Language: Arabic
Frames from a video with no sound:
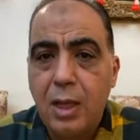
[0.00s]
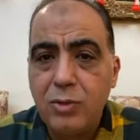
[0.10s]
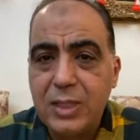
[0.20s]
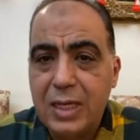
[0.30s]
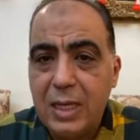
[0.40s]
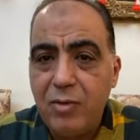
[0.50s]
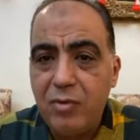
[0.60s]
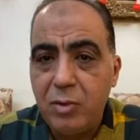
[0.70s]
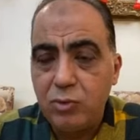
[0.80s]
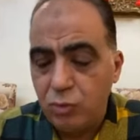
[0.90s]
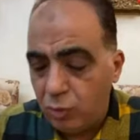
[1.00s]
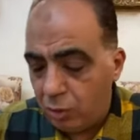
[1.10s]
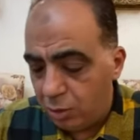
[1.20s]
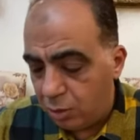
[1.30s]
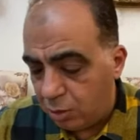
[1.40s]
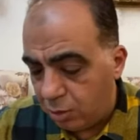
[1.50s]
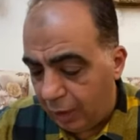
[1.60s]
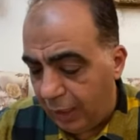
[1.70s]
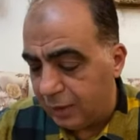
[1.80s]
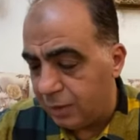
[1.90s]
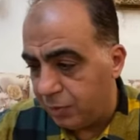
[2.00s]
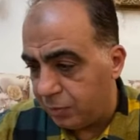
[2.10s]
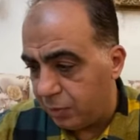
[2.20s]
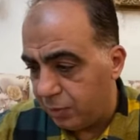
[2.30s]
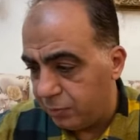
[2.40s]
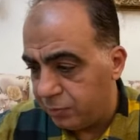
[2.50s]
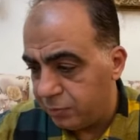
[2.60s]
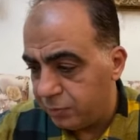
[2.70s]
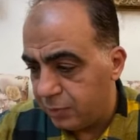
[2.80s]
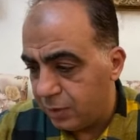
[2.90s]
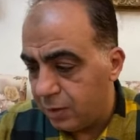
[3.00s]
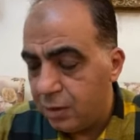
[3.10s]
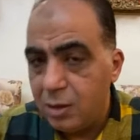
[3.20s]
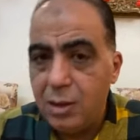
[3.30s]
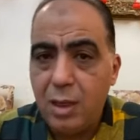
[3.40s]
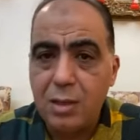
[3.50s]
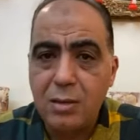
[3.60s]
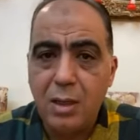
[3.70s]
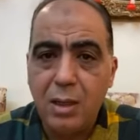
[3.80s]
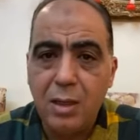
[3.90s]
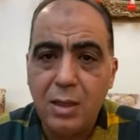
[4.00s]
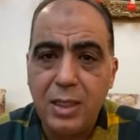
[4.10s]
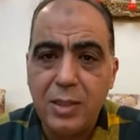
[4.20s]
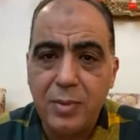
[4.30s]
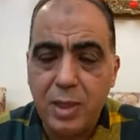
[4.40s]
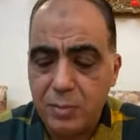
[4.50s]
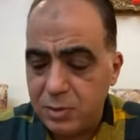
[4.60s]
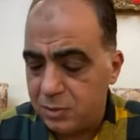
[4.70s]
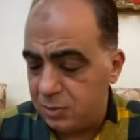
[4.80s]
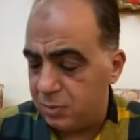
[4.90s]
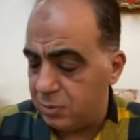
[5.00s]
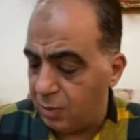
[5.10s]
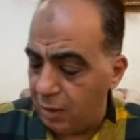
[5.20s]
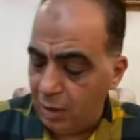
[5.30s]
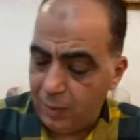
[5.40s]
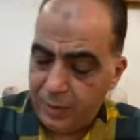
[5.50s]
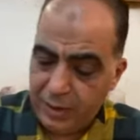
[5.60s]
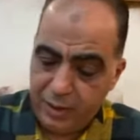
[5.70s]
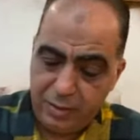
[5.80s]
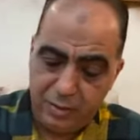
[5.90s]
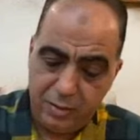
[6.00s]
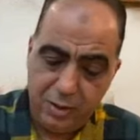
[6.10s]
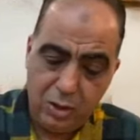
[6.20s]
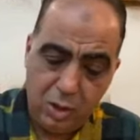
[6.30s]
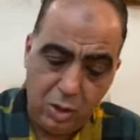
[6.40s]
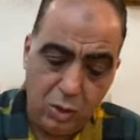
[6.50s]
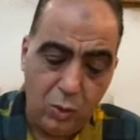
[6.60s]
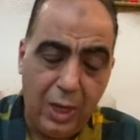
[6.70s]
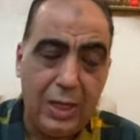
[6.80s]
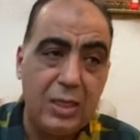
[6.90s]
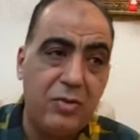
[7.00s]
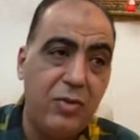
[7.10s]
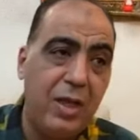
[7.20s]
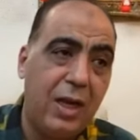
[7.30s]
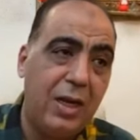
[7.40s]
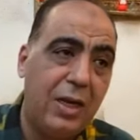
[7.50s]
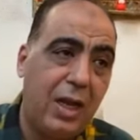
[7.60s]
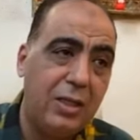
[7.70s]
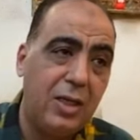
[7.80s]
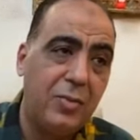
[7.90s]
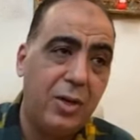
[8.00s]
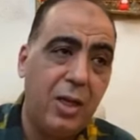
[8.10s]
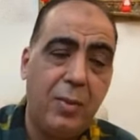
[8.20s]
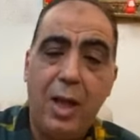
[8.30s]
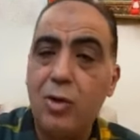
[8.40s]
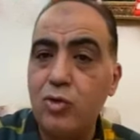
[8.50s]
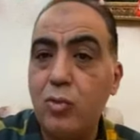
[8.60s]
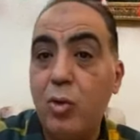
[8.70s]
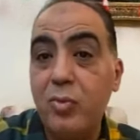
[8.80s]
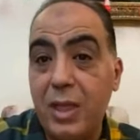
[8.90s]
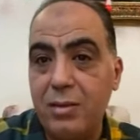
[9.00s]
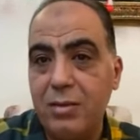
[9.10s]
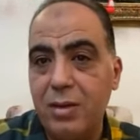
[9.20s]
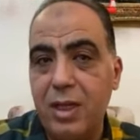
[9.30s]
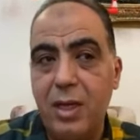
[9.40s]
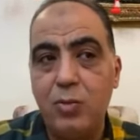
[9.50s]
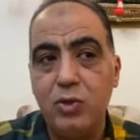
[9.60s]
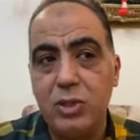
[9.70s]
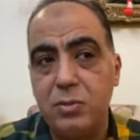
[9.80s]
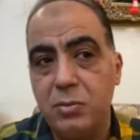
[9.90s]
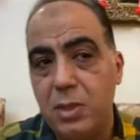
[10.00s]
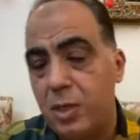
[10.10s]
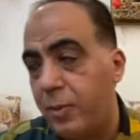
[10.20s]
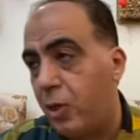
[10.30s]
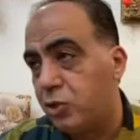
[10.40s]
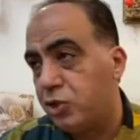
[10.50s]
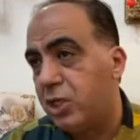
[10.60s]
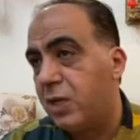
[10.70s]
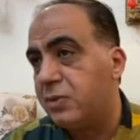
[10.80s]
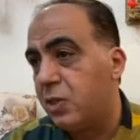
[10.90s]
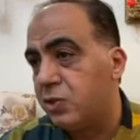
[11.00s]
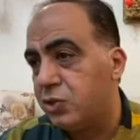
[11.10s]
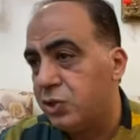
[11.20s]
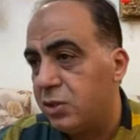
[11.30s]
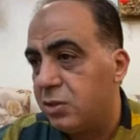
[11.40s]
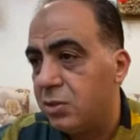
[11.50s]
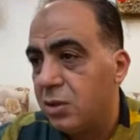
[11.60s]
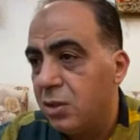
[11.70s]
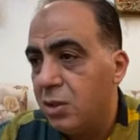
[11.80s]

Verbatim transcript: عاوز اتكلم في موضوع عادل ابراهيم النهارده نادي بيراميدز طلع بيان واكد فيه على ان عادل ابراهيم عقده ممتد الى موسم 24 25